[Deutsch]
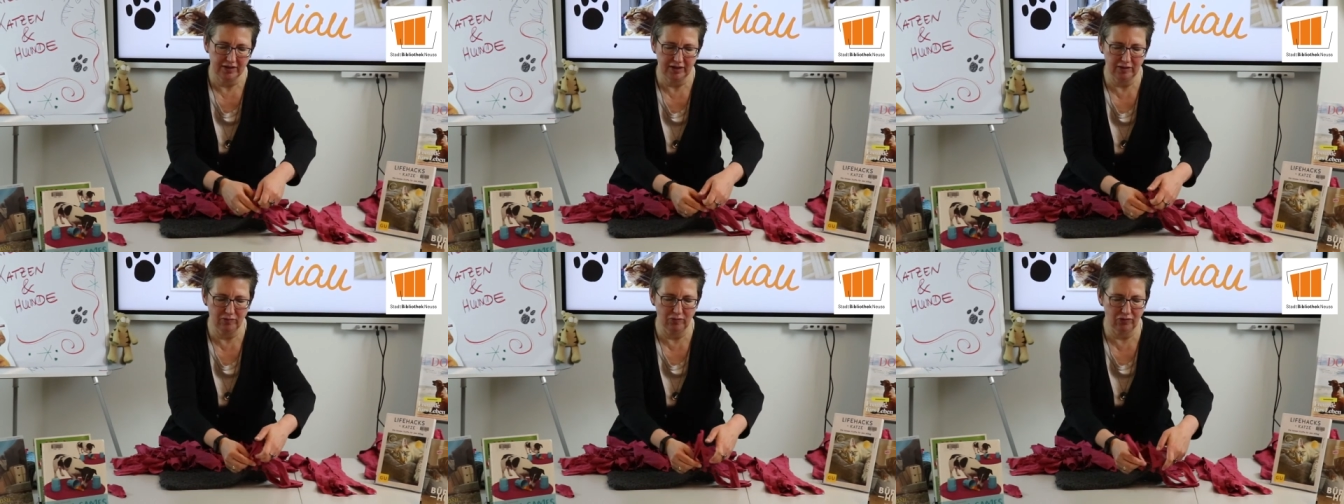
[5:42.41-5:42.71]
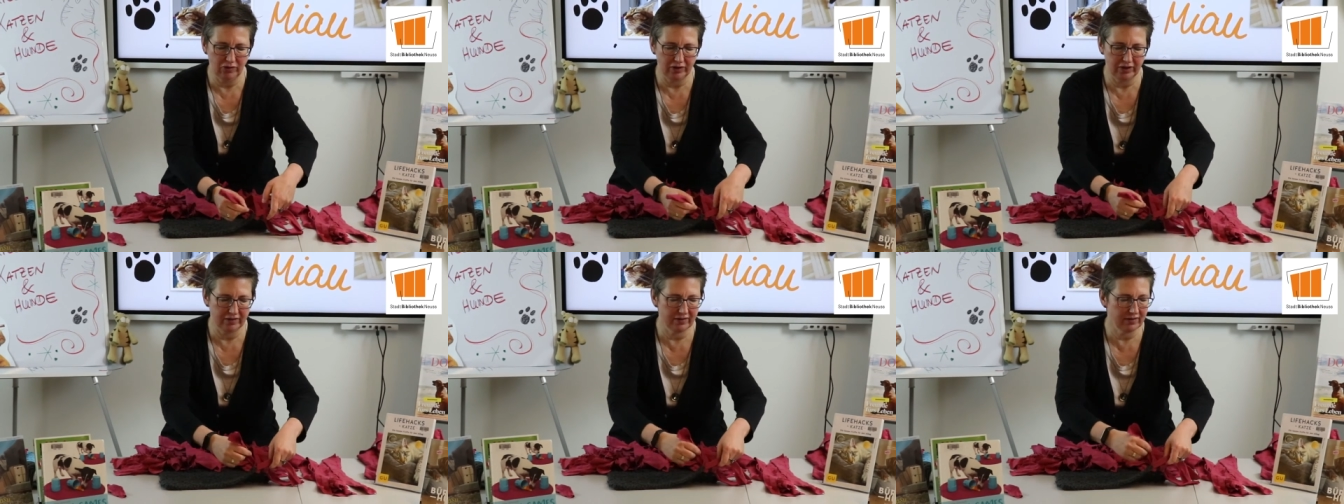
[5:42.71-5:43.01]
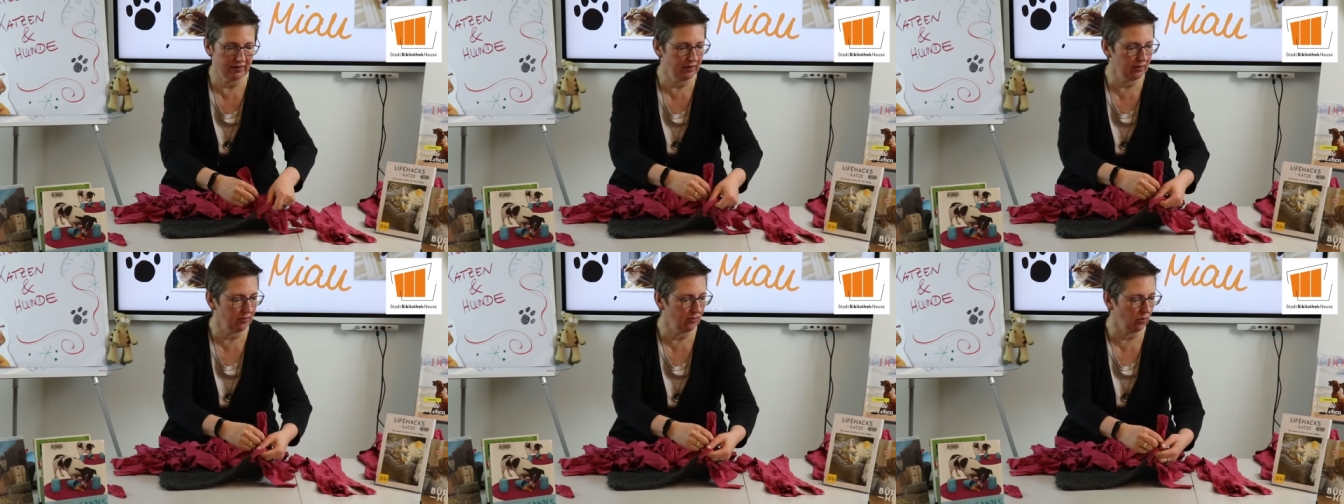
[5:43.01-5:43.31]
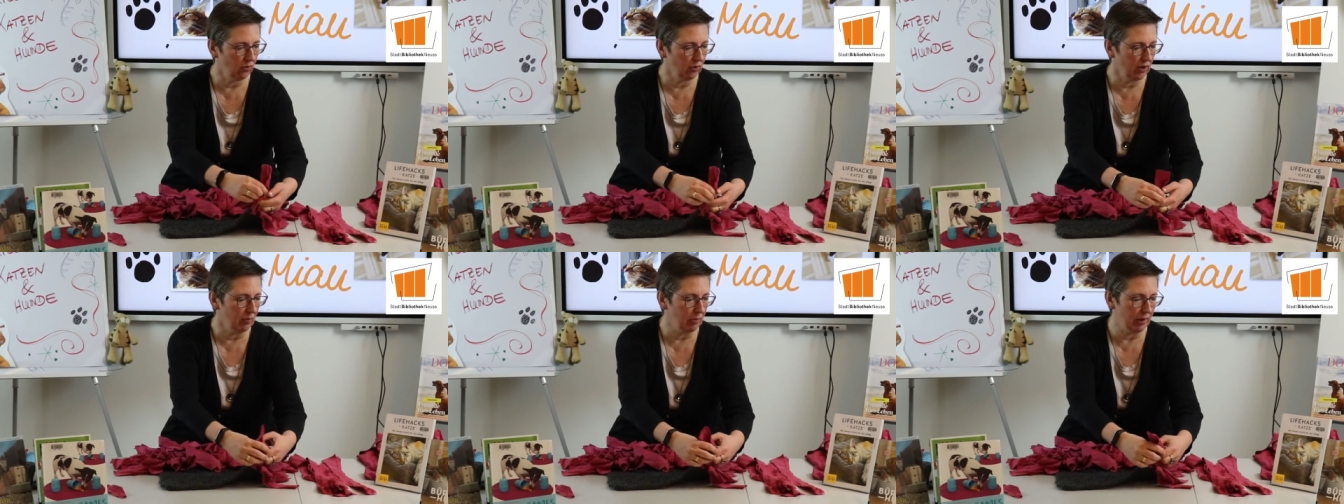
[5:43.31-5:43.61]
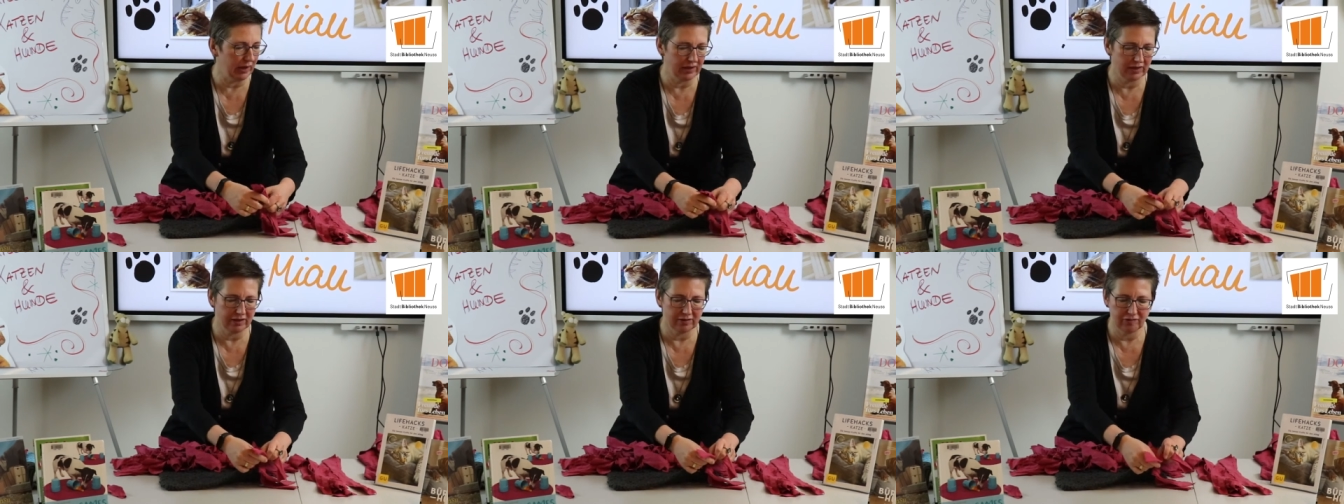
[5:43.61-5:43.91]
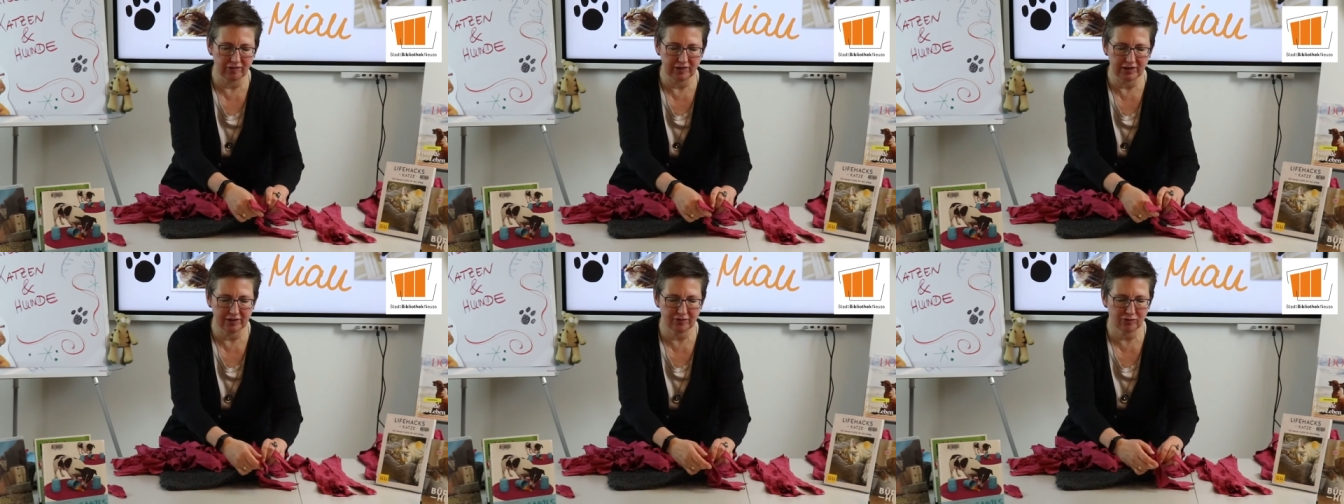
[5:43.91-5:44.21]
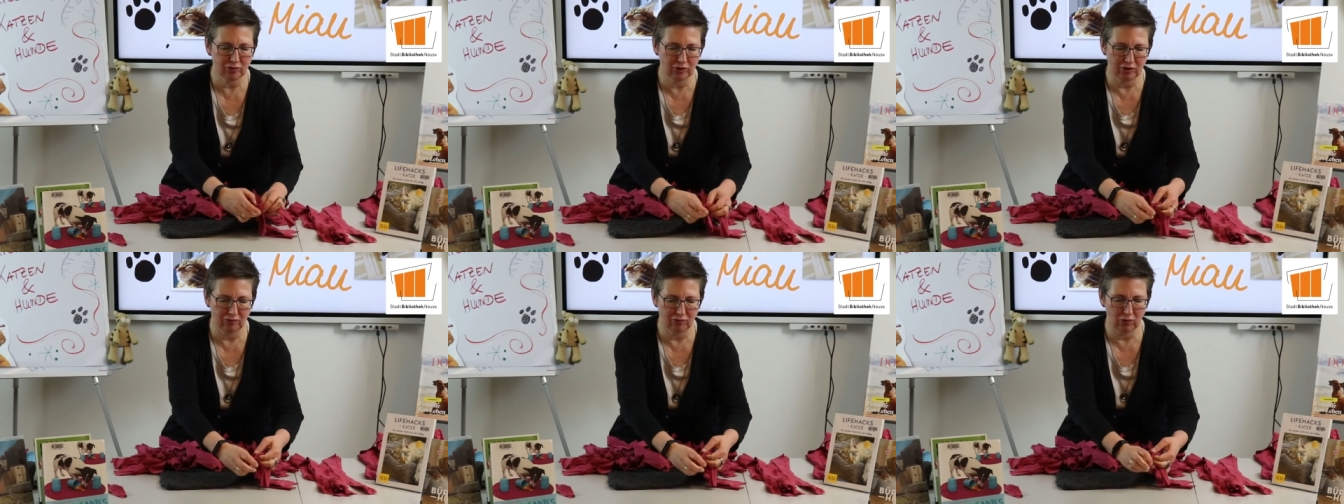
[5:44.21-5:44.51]
im Fernsehen oder bei
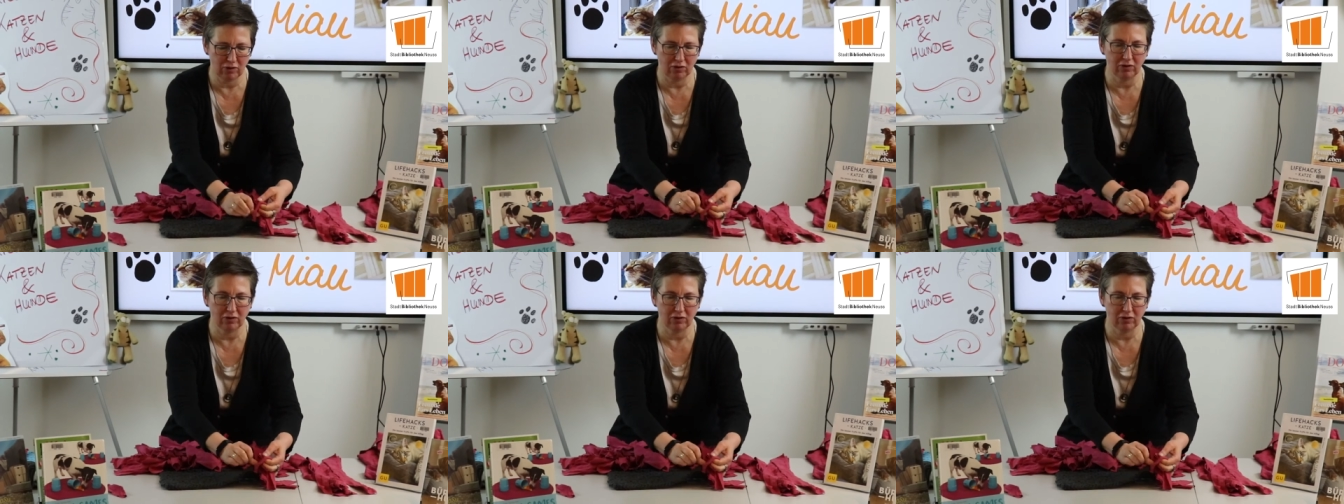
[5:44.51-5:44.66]
Netflix oder wo